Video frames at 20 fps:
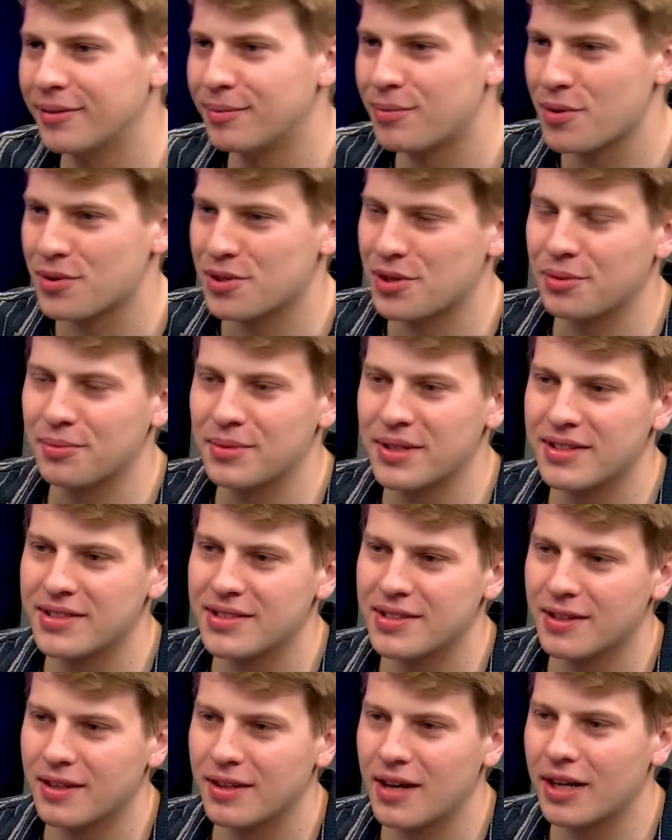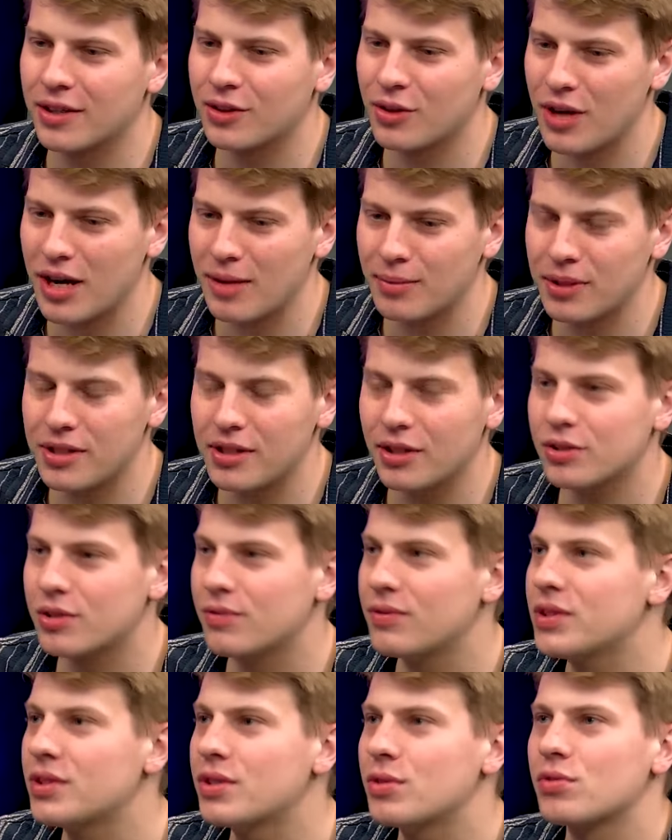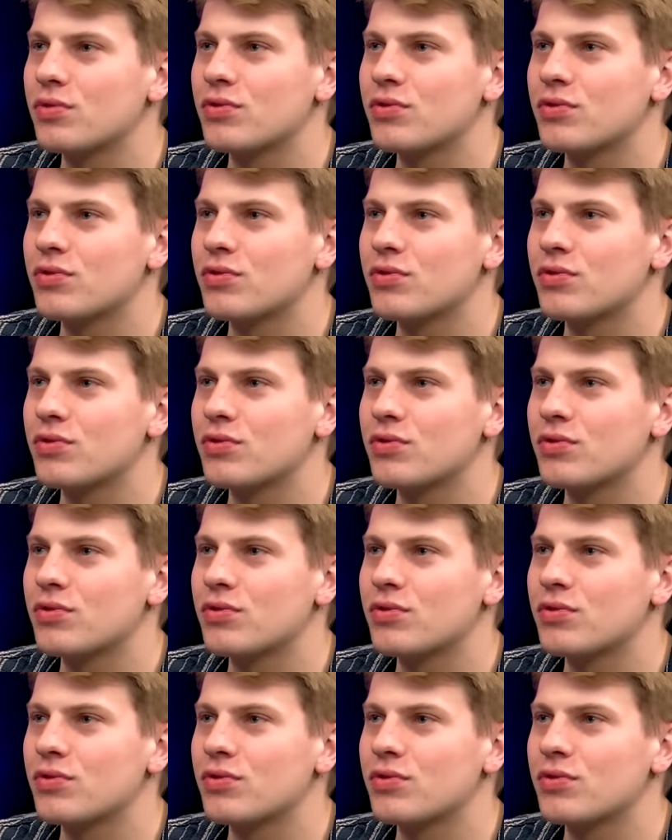poziomie z aktorami. I oczywiście już